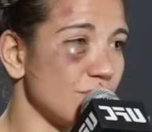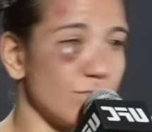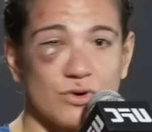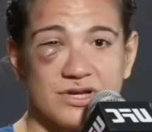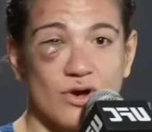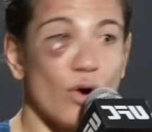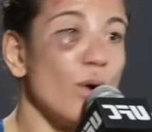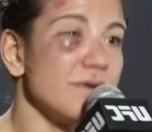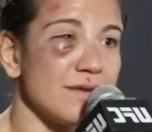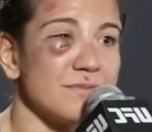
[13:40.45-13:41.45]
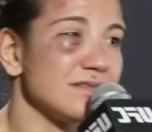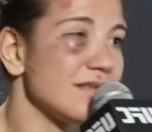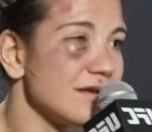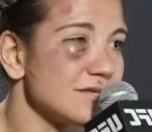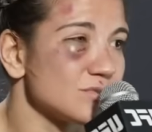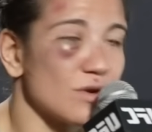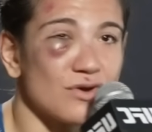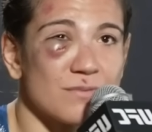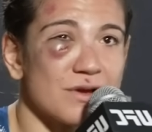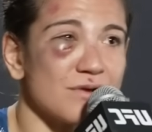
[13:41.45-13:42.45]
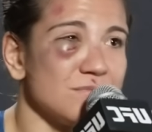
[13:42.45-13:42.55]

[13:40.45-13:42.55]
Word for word: luego de todo lo sucedido.